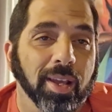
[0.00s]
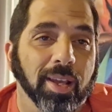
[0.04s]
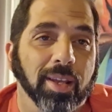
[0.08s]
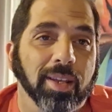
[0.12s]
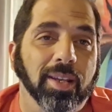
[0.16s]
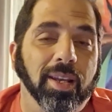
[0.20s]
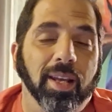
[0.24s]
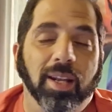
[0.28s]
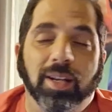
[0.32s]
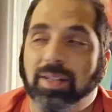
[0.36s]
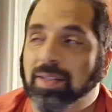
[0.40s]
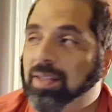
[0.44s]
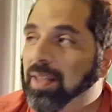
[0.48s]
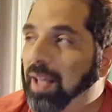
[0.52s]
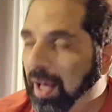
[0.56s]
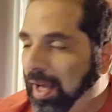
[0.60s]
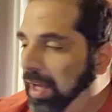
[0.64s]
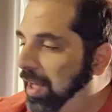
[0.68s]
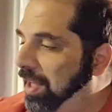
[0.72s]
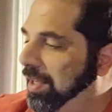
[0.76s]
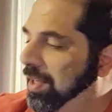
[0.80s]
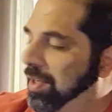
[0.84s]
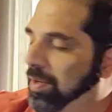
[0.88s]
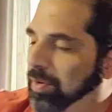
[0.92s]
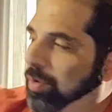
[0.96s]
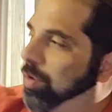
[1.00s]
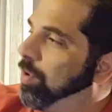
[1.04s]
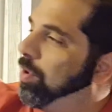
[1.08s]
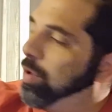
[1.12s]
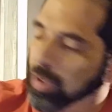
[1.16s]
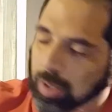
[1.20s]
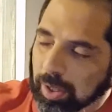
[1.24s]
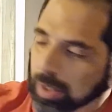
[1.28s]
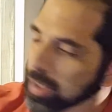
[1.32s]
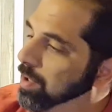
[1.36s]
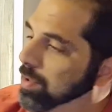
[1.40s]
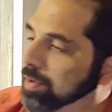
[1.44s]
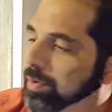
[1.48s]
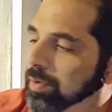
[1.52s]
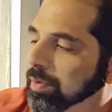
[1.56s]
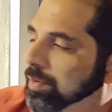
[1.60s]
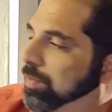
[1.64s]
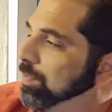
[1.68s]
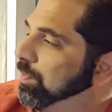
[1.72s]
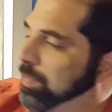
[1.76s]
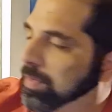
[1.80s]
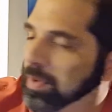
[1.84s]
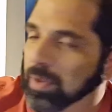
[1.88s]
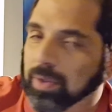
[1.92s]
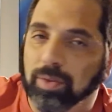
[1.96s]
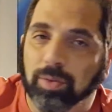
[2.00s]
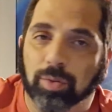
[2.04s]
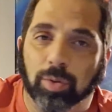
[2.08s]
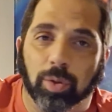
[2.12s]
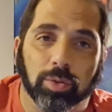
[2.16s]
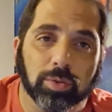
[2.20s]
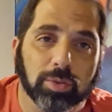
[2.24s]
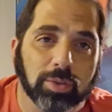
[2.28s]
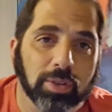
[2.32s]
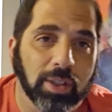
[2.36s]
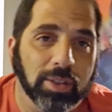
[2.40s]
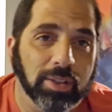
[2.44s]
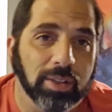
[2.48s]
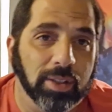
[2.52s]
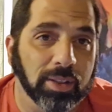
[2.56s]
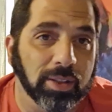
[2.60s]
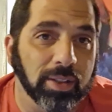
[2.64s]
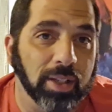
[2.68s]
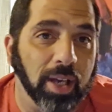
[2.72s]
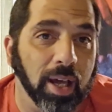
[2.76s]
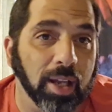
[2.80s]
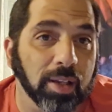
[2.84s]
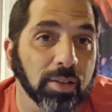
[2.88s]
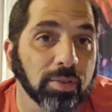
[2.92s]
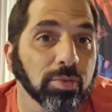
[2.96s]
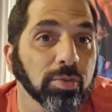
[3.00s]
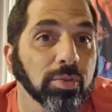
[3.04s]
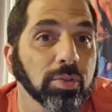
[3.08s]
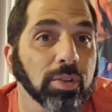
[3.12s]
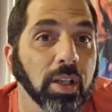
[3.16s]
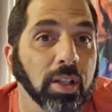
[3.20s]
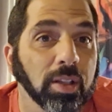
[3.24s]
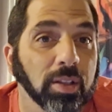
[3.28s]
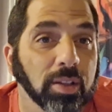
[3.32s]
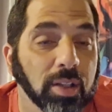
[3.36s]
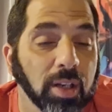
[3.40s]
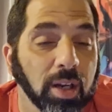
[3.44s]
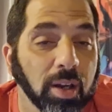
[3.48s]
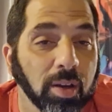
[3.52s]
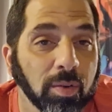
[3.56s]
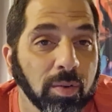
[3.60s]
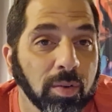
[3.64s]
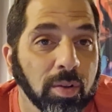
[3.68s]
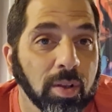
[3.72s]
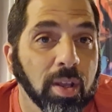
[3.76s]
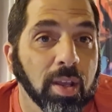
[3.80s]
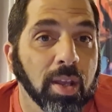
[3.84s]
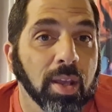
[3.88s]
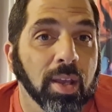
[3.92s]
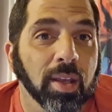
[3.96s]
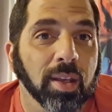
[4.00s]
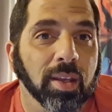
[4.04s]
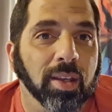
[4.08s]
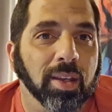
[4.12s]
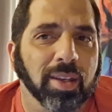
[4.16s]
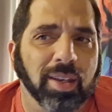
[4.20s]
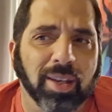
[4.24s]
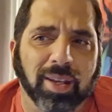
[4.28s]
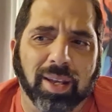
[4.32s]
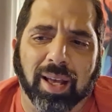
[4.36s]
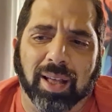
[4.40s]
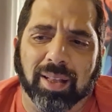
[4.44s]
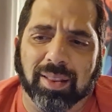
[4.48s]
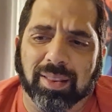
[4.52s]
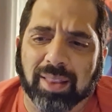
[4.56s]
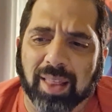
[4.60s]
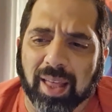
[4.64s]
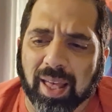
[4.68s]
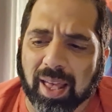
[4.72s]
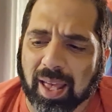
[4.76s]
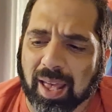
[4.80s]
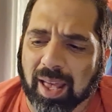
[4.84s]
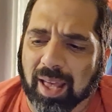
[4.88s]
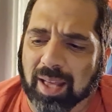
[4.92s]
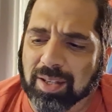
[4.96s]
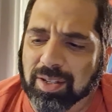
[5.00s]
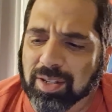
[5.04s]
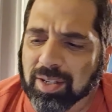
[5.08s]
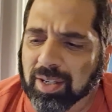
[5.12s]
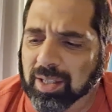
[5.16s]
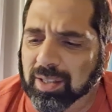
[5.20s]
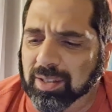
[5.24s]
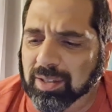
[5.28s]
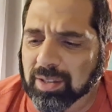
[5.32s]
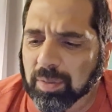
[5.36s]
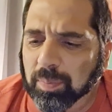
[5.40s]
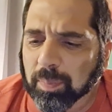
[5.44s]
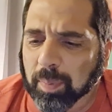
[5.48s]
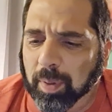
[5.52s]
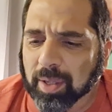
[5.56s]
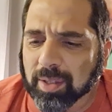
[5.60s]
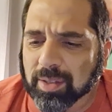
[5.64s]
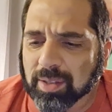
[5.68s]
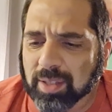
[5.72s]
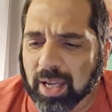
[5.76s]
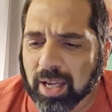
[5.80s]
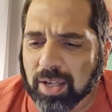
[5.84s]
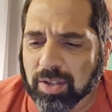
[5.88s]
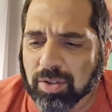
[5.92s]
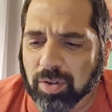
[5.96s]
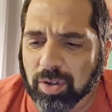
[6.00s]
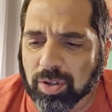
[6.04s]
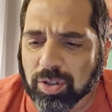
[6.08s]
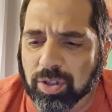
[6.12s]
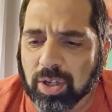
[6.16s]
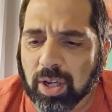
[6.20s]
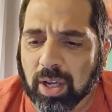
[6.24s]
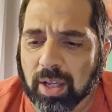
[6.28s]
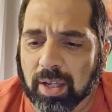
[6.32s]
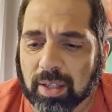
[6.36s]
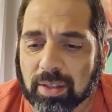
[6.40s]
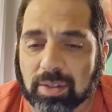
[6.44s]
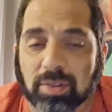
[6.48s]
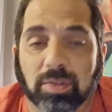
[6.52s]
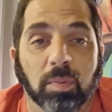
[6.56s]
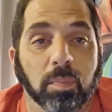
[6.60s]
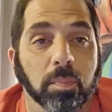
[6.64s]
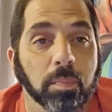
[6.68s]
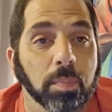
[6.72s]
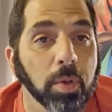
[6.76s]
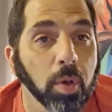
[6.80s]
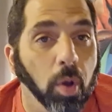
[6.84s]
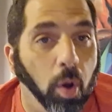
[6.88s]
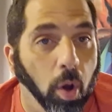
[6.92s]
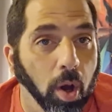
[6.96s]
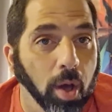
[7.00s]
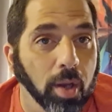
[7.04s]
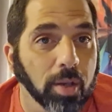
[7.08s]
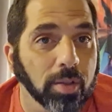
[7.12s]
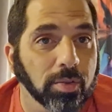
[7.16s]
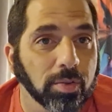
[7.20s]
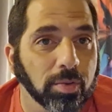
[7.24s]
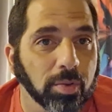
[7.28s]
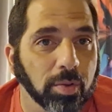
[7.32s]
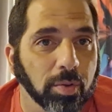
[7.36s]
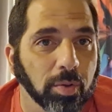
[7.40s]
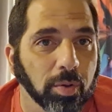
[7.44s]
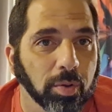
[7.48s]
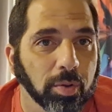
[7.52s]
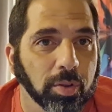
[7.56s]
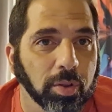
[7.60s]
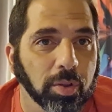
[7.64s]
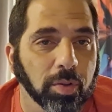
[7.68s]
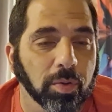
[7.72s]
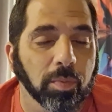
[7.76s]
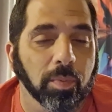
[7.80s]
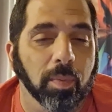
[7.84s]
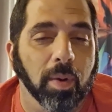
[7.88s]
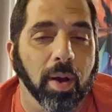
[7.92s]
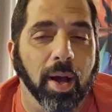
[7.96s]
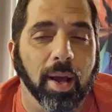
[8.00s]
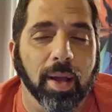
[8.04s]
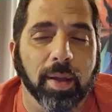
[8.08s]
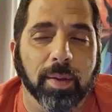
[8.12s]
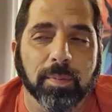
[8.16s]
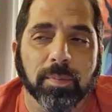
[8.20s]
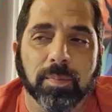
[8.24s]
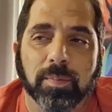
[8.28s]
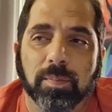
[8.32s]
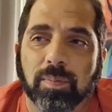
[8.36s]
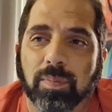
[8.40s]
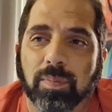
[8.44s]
E ele está aí colocando todos esses caras do Centrão, que até, diga-se de passagem, acho que ainda são piores do que o Rodrigo Maia